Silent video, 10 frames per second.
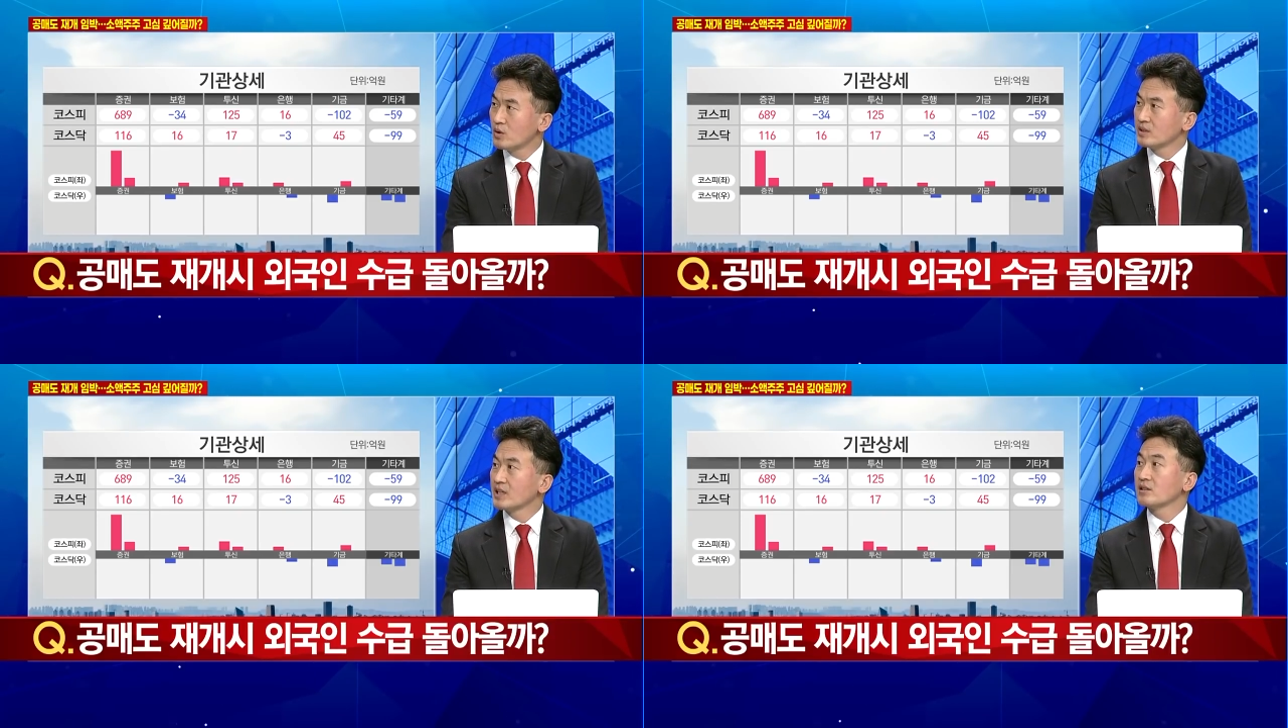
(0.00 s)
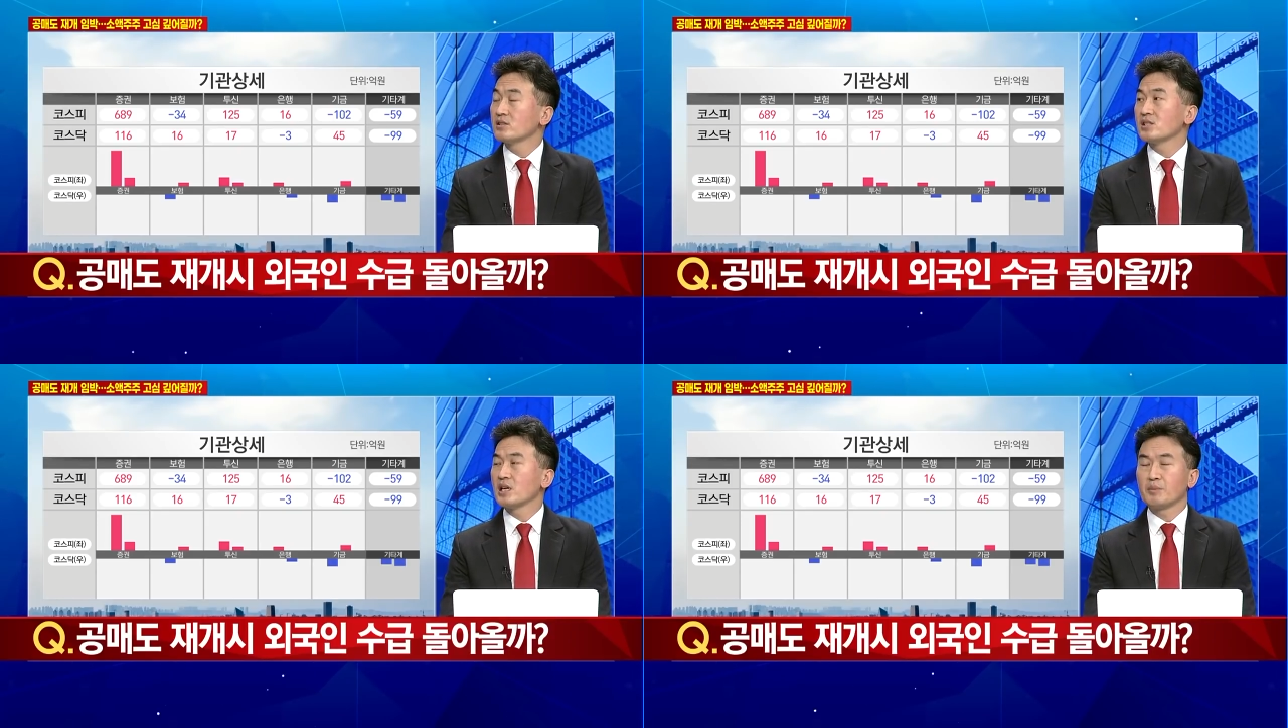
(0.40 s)
예를
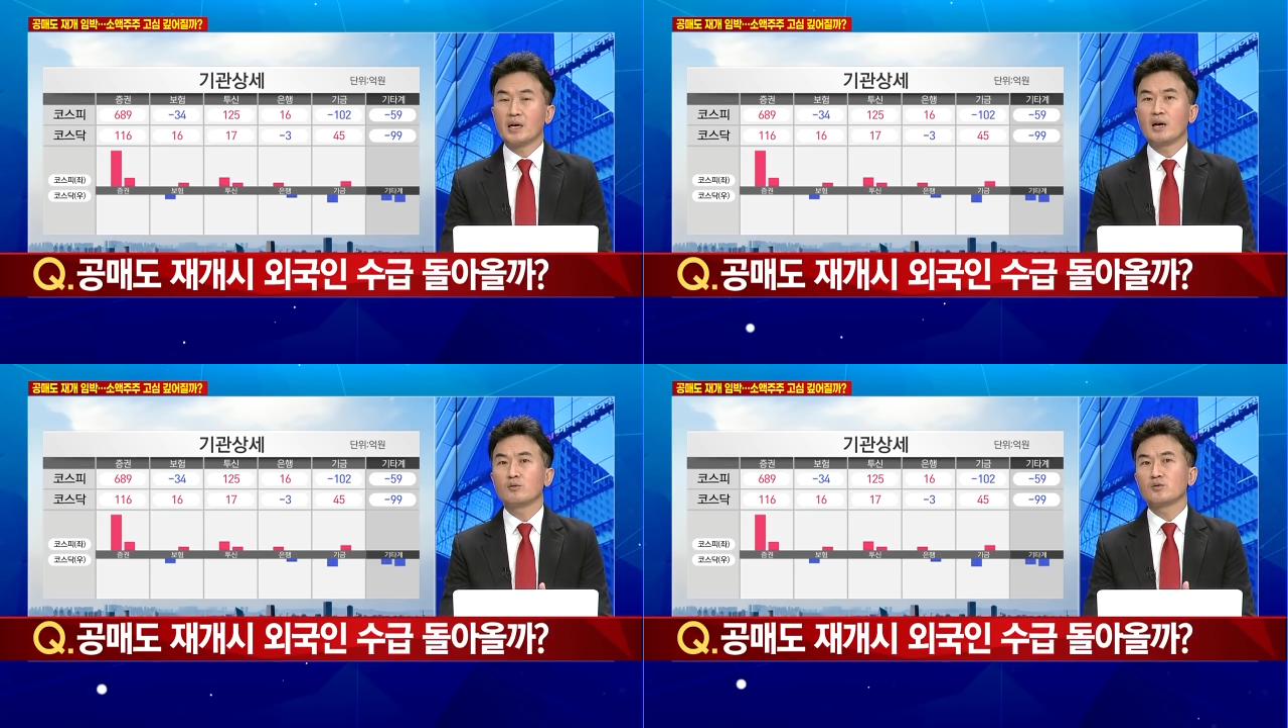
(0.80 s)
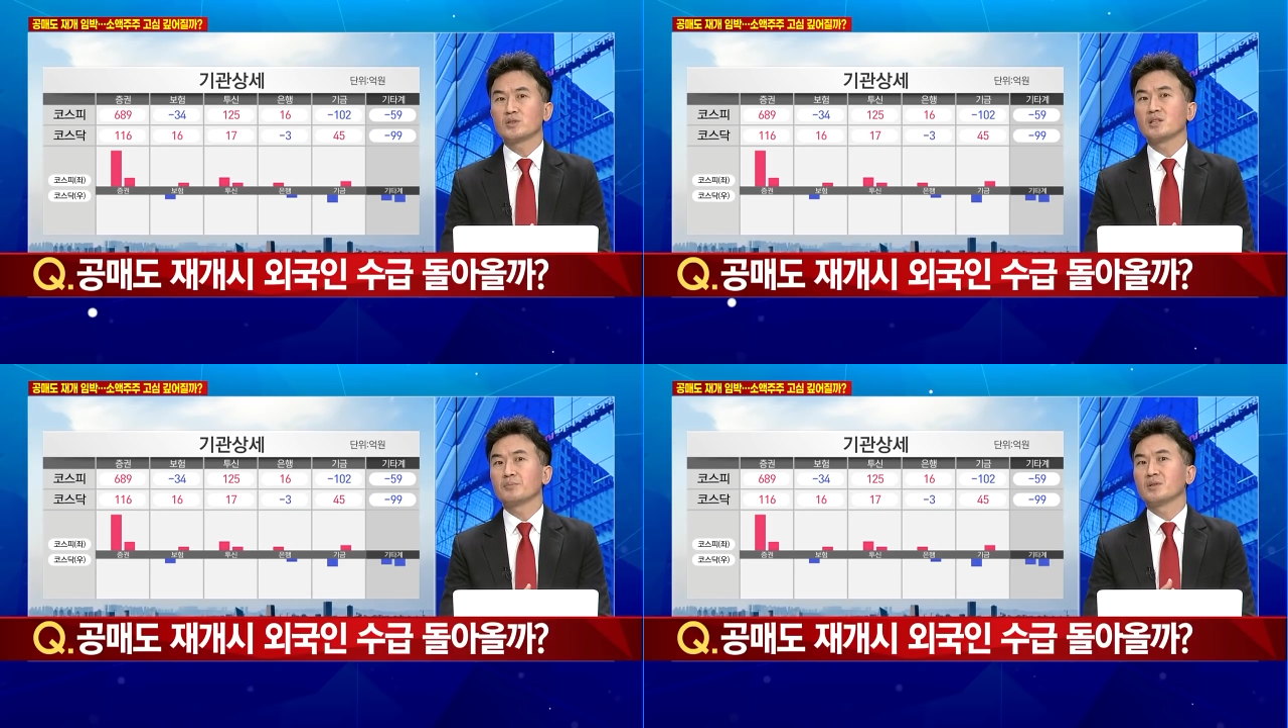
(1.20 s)
들자면 한국
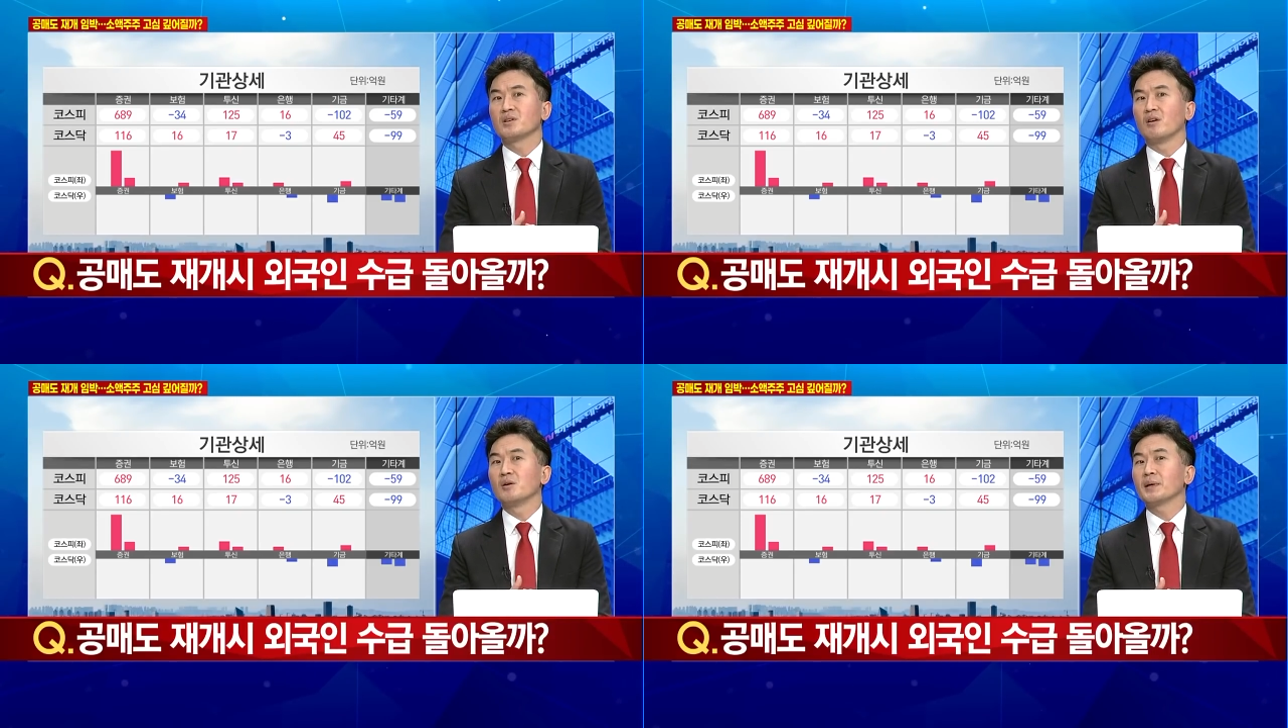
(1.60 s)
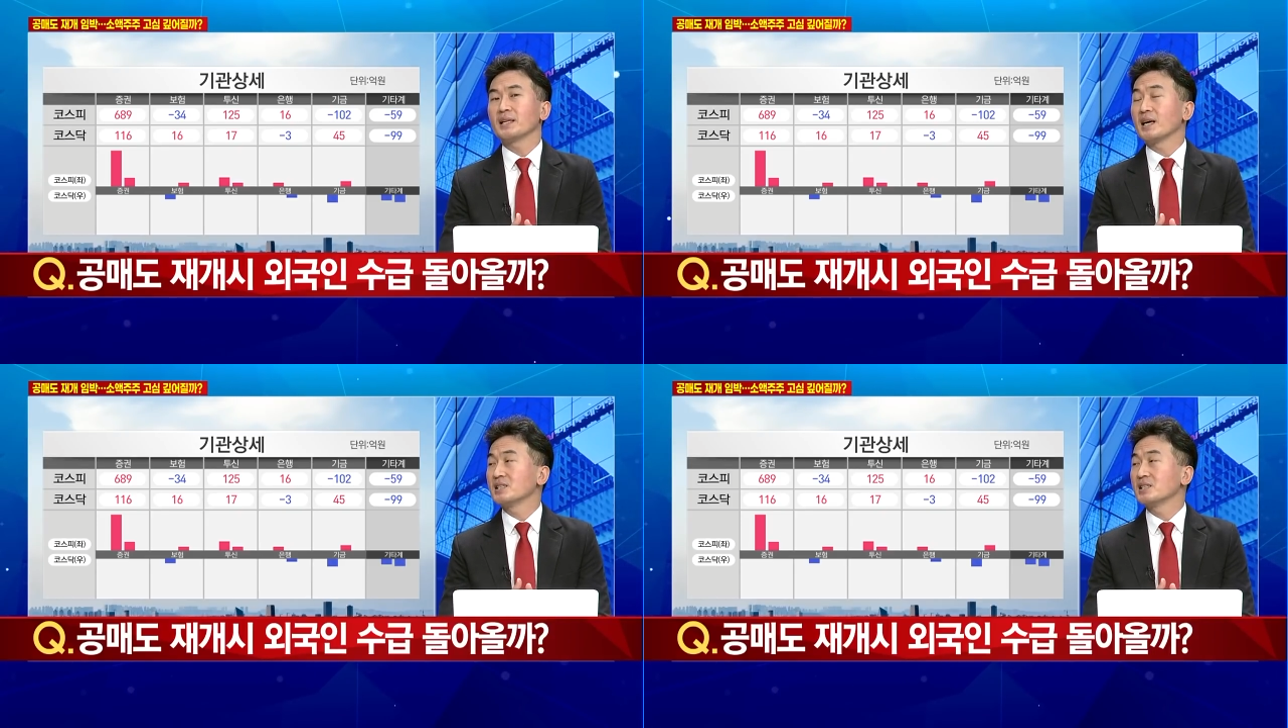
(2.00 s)
기업들이 얼마나